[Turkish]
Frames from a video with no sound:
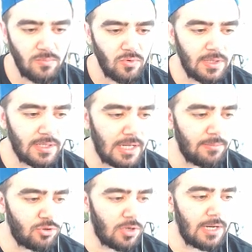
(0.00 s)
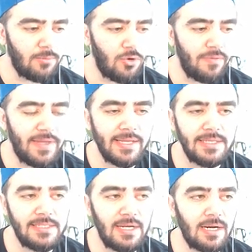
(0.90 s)
Bunları da almış olalım gönder
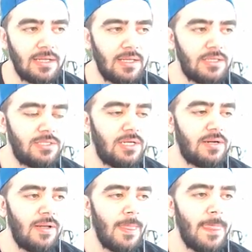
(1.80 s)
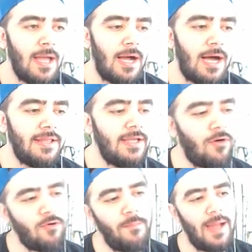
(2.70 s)
gitsin arkadaşlar. Hadi
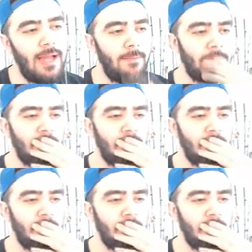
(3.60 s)
yavrum be.